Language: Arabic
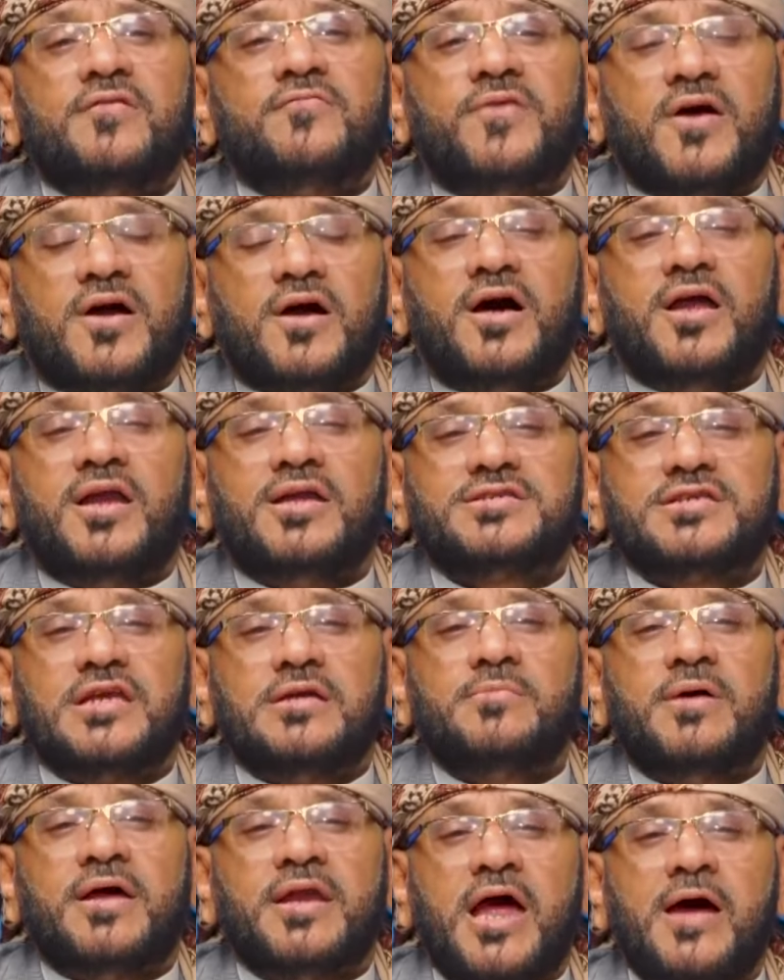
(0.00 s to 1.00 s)
فقال
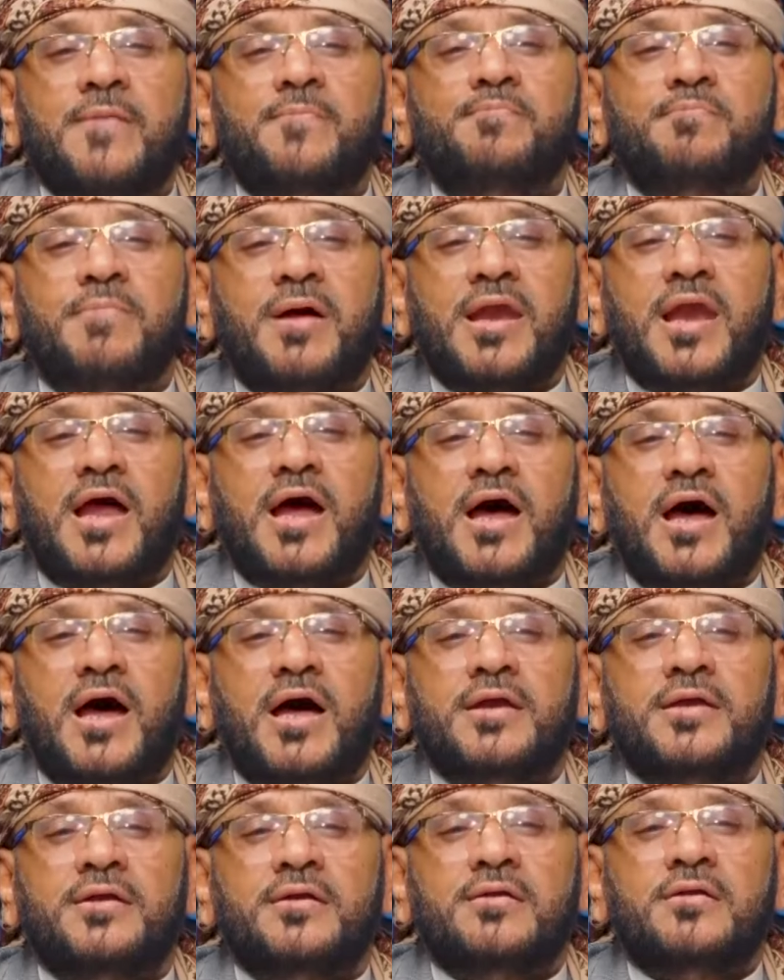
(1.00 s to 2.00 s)
سلمان أما
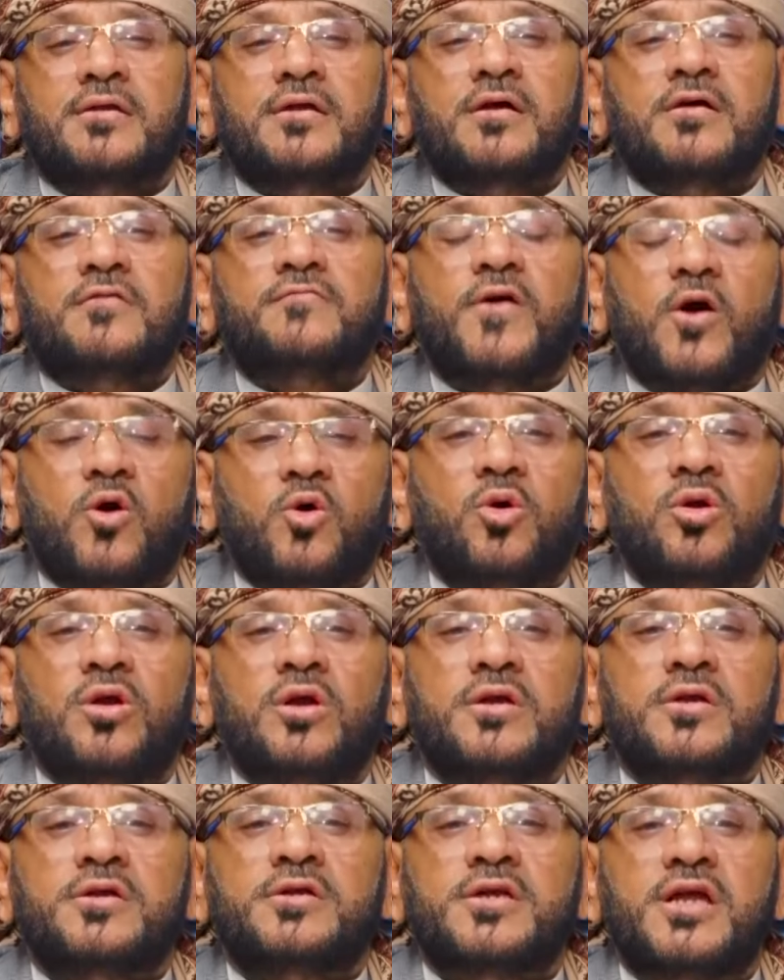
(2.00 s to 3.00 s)
الآن
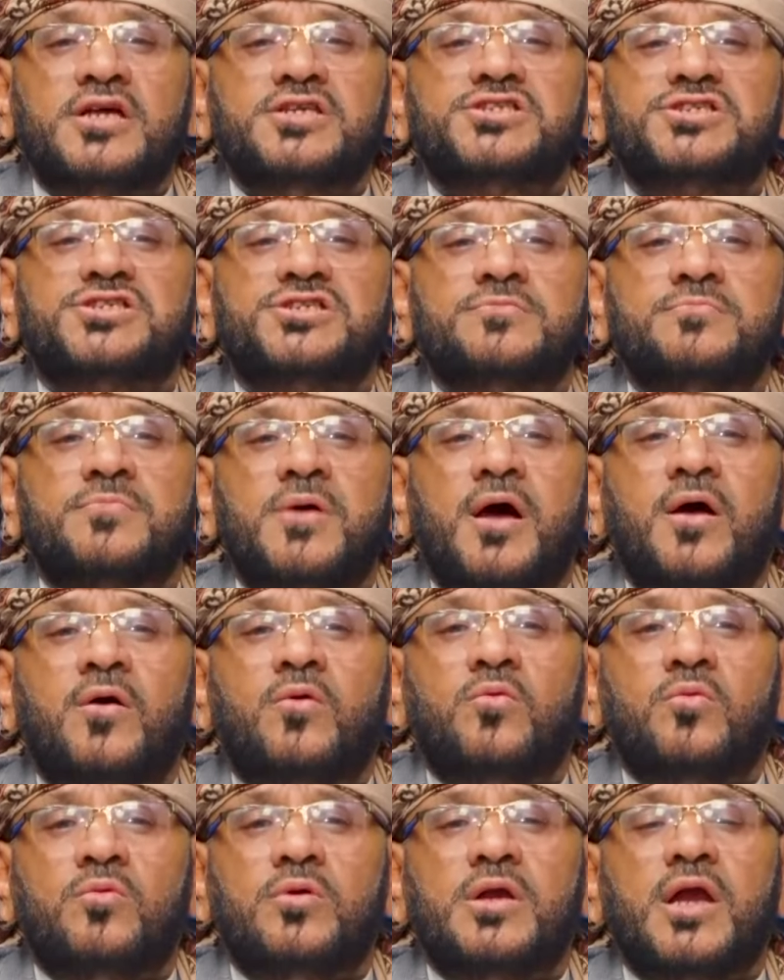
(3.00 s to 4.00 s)
فقل
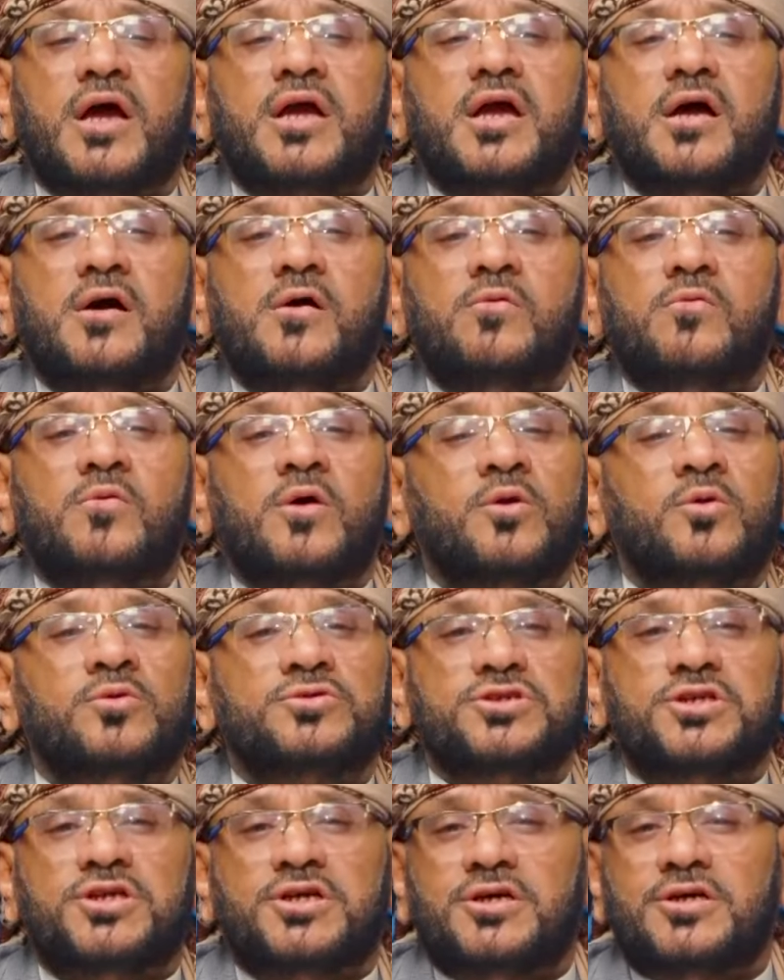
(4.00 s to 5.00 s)
نسمع لك
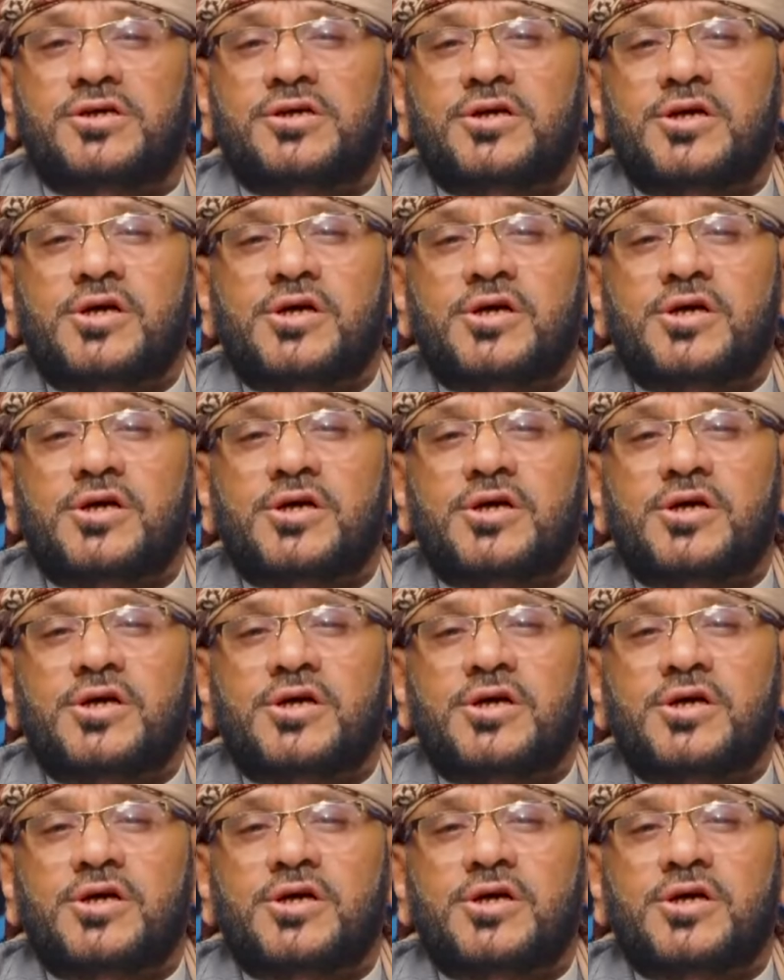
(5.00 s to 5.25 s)
ونطيع